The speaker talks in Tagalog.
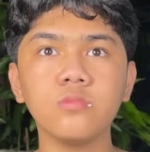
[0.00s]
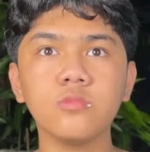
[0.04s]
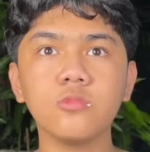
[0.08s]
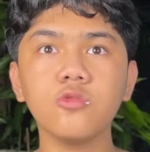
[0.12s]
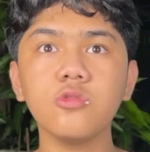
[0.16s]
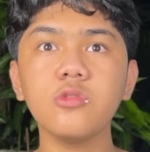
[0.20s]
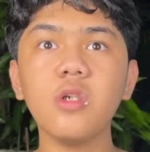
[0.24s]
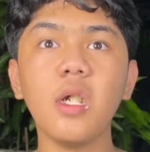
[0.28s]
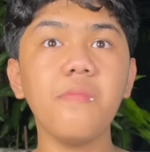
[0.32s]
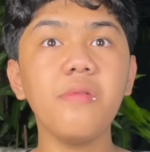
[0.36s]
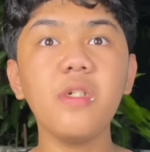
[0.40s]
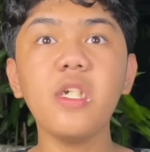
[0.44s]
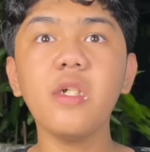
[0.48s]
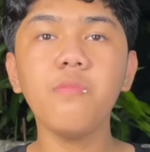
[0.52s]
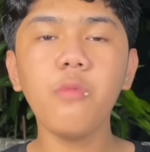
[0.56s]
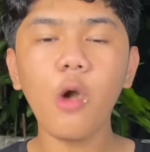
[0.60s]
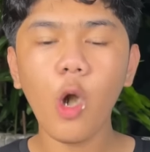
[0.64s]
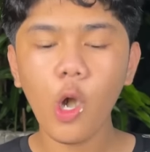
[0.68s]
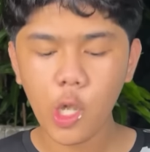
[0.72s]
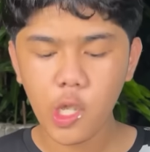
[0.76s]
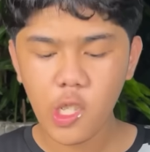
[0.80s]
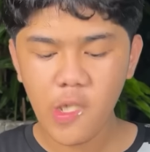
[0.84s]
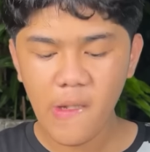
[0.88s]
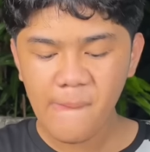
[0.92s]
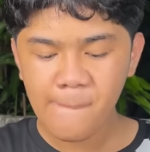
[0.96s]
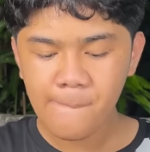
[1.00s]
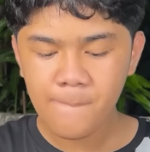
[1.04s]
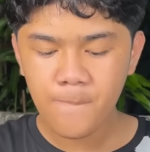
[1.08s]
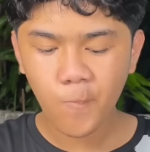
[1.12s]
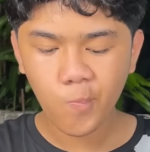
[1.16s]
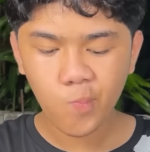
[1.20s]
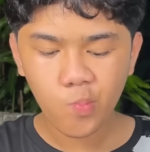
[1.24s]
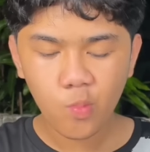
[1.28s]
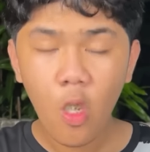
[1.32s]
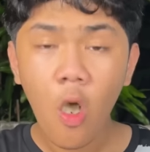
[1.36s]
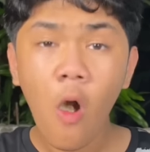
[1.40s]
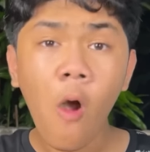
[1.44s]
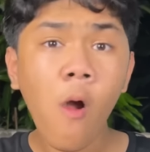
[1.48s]
Kuya B-Boy,
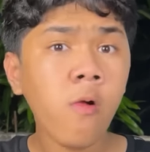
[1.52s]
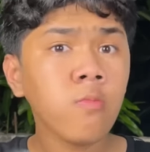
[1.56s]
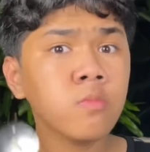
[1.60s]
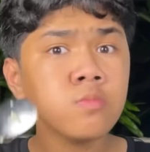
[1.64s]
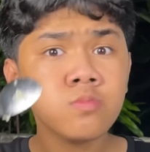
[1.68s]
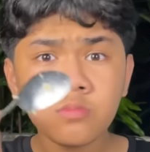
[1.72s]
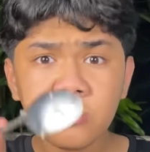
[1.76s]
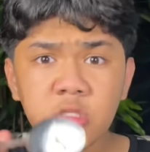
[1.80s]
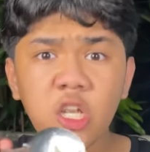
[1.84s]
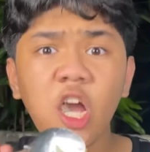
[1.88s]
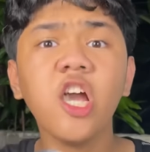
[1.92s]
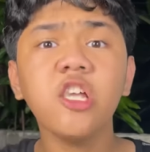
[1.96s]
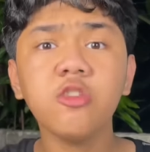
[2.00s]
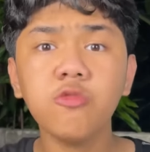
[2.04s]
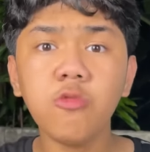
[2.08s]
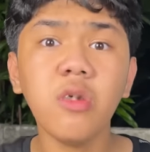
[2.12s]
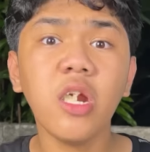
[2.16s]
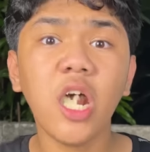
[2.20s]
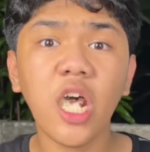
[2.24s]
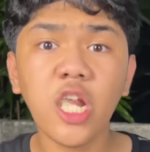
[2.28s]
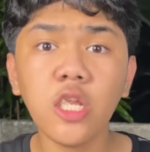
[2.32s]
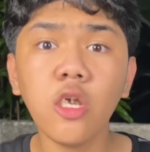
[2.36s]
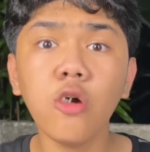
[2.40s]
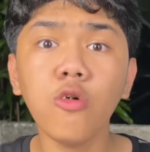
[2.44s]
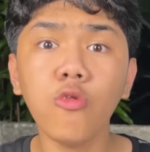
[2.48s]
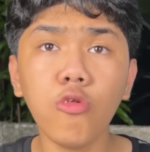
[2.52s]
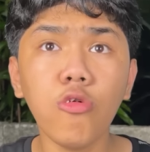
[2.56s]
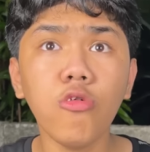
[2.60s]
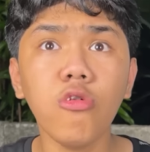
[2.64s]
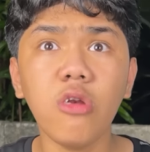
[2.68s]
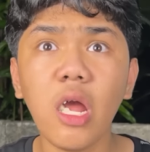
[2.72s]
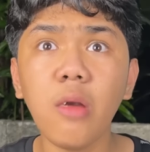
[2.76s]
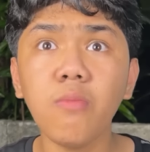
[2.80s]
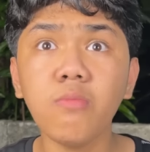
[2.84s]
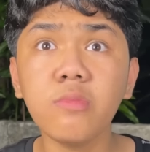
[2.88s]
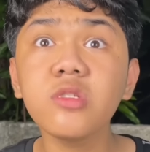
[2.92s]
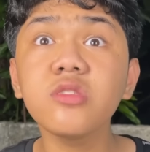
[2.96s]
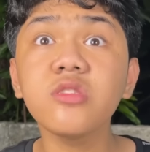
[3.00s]
kahit wala ng
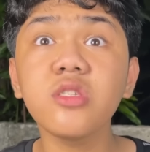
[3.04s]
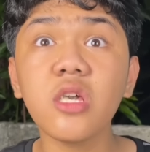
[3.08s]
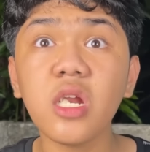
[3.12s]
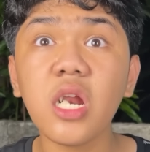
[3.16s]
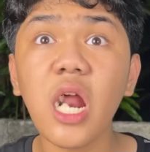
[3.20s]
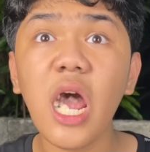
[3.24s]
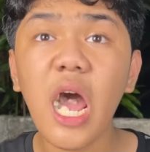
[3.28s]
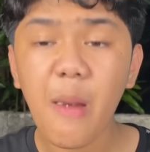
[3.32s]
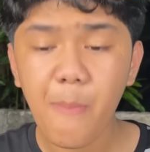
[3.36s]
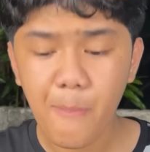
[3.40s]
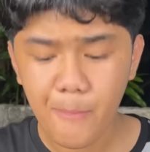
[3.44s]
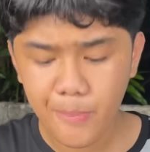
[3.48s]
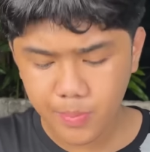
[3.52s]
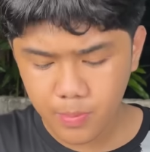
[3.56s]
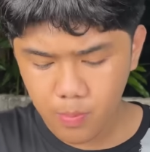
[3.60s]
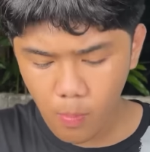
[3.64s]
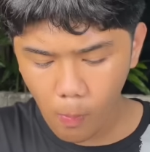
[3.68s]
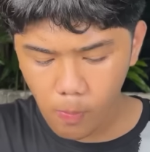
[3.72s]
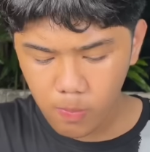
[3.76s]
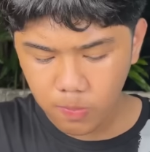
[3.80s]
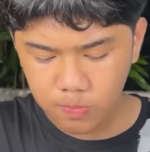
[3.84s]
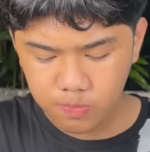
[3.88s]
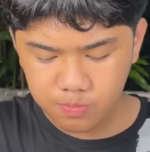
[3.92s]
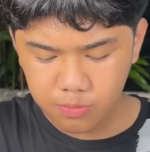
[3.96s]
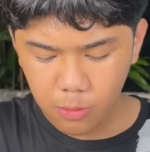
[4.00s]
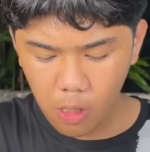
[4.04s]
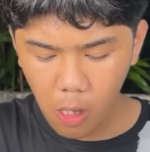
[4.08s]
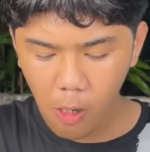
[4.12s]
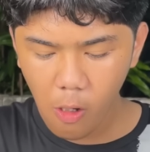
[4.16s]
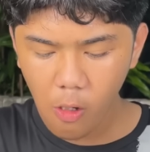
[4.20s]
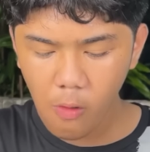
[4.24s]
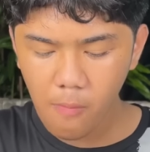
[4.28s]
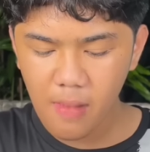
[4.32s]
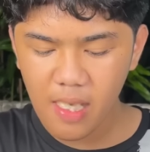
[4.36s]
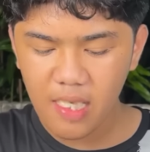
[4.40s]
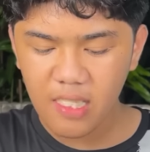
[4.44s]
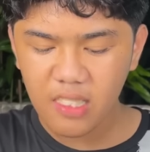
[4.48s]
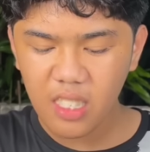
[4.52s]
ulam, masarap. Wow!
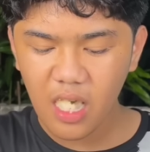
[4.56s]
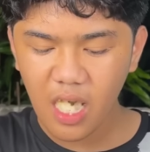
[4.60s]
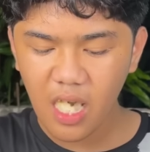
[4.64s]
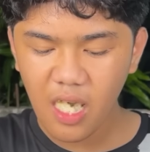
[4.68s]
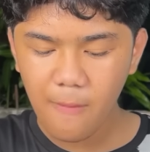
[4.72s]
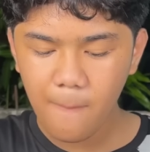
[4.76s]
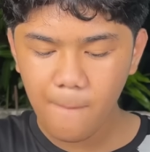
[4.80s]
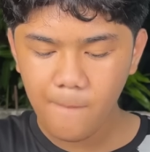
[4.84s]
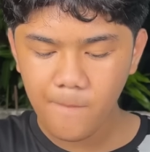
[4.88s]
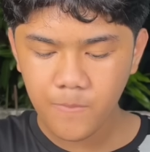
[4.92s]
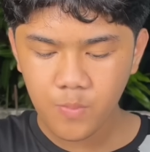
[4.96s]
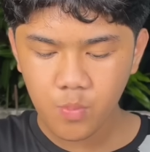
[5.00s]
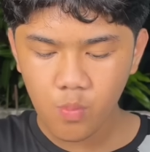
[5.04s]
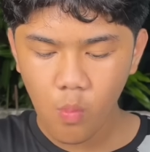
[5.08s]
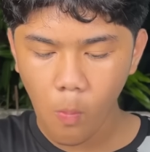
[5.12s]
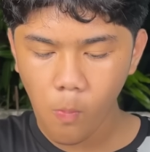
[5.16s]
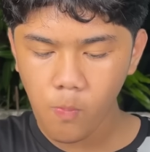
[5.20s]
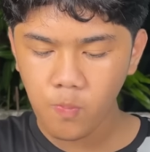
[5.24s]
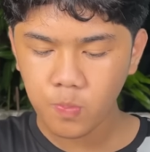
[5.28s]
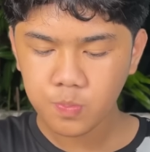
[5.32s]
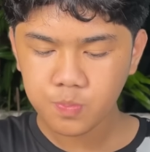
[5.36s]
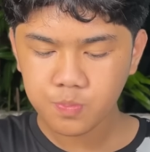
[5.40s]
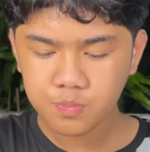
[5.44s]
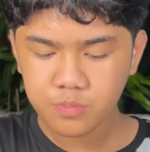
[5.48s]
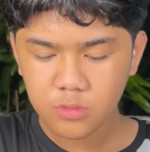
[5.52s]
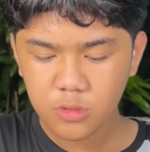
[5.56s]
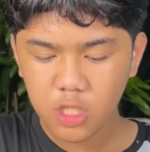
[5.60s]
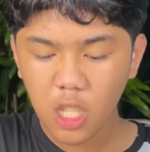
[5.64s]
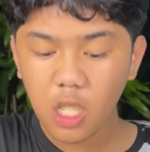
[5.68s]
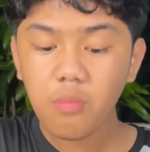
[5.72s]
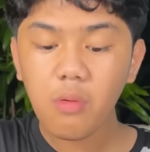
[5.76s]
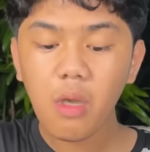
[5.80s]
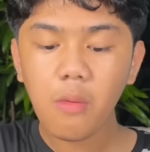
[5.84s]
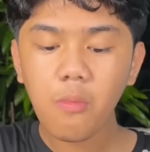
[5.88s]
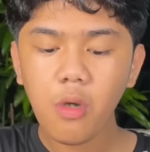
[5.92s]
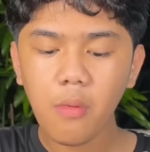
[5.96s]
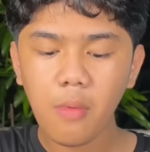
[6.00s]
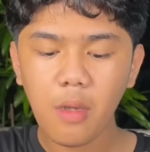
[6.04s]
Oh my God.
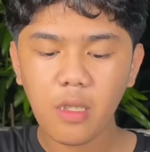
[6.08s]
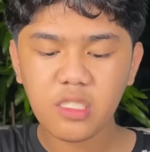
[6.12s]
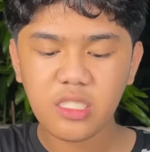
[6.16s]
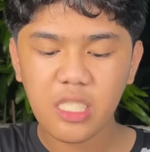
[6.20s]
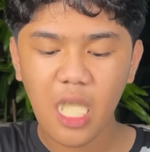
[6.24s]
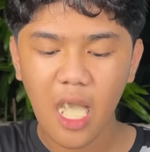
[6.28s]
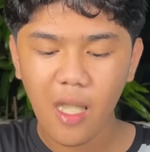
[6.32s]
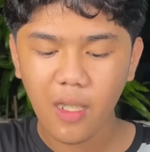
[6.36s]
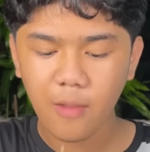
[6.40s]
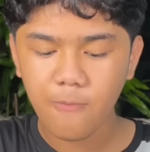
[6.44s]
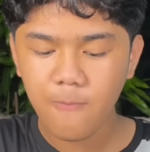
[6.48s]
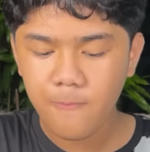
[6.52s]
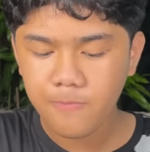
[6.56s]
Tikman mo matang.